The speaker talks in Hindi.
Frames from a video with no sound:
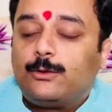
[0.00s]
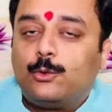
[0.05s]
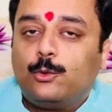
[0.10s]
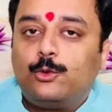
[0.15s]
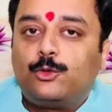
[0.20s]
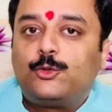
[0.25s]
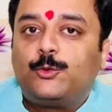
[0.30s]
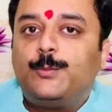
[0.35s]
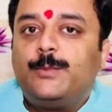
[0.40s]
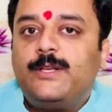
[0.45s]
तो
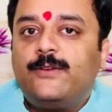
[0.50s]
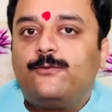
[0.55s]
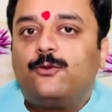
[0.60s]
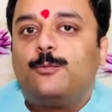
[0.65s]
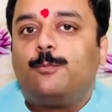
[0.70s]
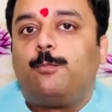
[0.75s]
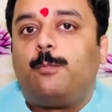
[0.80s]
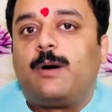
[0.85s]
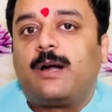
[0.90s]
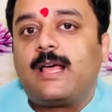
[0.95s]
उसमें
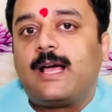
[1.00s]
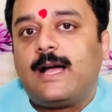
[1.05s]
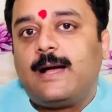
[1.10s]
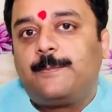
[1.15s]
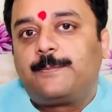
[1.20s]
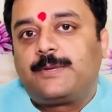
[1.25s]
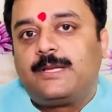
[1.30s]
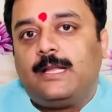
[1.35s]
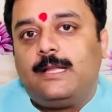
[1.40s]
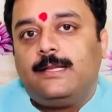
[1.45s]
वो बड़ा
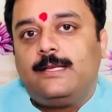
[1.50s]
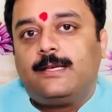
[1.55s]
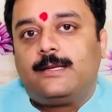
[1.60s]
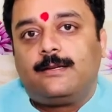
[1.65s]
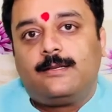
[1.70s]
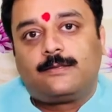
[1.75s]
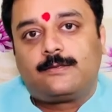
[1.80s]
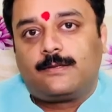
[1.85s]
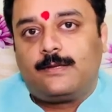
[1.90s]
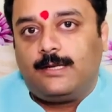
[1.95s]
आपके लिए
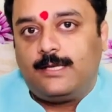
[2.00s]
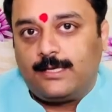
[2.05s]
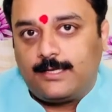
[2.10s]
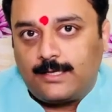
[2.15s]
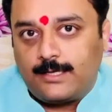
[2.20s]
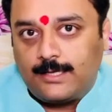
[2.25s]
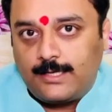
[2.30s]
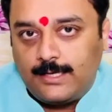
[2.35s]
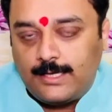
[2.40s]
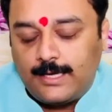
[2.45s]
रिस्क
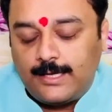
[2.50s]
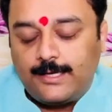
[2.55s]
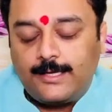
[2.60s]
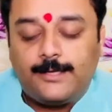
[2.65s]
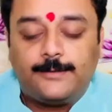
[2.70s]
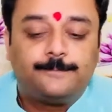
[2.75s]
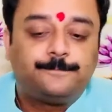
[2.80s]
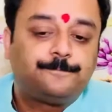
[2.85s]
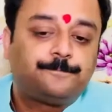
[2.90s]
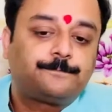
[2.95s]
लेकर के
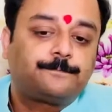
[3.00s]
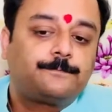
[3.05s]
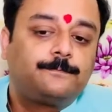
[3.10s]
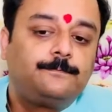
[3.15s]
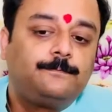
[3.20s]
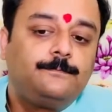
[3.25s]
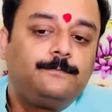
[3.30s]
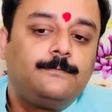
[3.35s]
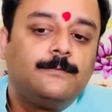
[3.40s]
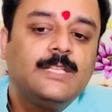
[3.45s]
आएगा
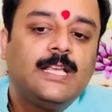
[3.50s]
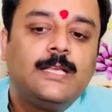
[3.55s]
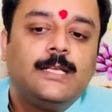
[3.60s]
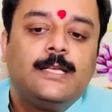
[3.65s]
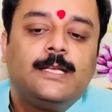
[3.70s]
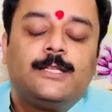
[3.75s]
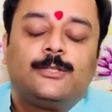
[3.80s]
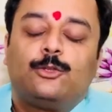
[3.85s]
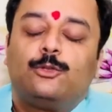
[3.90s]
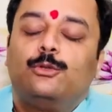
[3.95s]

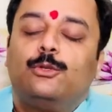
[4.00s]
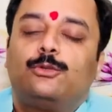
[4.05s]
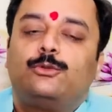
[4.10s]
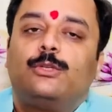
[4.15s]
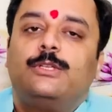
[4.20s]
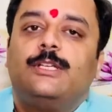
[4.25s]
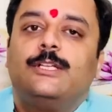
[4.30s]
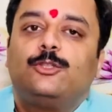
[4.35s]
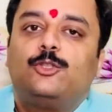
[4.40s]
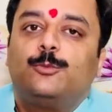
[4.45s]
तो
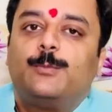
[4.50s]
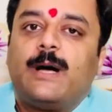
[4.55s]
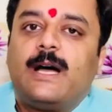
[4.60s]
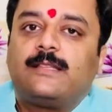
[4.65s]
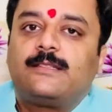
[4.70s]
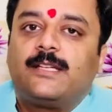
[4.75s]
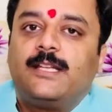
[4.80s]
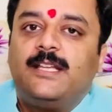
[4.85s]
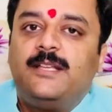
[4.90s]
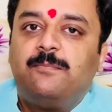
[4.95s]
दोस्तों ये तो
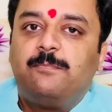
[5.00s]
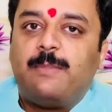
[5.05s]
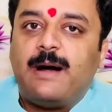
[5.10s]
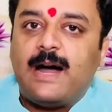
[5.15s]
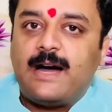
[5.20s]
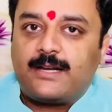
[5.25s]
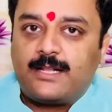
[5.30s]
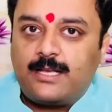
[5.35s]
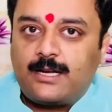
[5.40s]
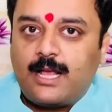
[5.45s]
बात रही
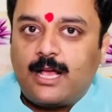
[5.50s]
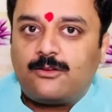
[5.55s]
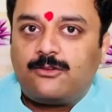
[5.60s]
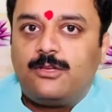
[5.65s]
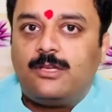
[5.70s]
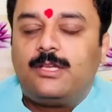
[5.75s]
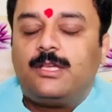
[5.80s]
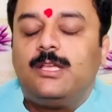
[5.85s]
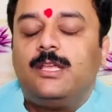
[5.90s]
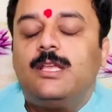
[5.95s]
बारह
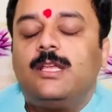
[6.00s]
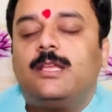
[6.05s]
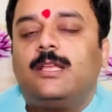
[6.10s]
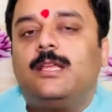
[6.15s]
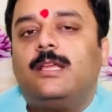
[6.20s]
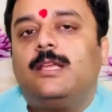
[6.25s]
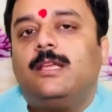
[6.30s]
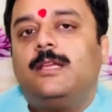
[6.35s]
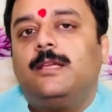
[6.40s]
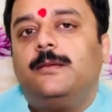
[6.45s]
राशि की
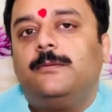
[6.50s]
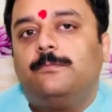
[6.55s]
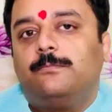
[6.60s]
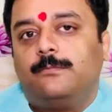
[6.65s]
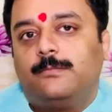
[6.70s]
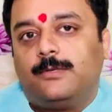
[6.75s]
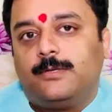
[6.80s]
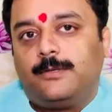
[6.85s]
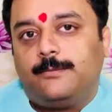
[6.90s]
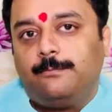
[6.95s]
कि
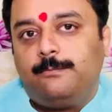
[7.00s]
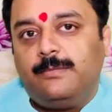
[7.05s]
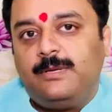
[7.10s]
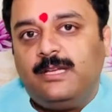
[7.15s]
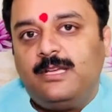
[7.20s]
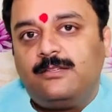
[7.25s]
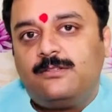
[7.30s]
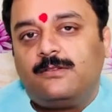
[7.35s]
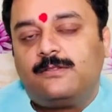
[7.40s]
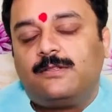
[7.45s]

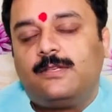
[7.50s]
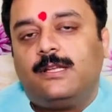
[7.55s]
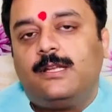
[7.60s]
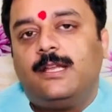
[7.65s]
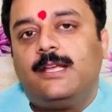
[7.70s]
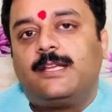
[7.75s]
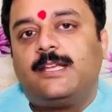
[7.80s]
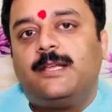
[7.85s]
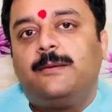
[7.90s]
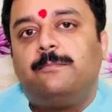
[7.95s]
मेष से
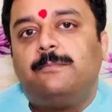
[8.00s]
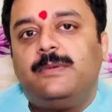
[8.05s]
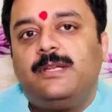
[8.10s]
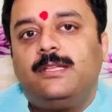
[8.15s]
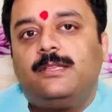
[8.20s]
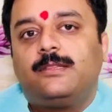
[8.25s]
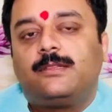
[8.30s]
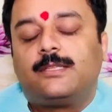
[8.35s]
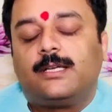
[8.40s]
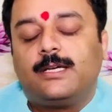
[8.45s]
लेके
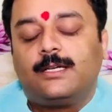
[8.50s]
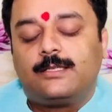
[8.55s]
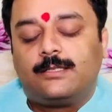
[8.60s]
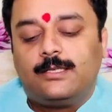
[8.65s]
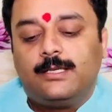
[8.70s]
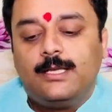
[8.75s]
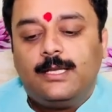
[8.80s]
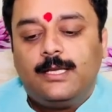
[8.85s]
मीन तक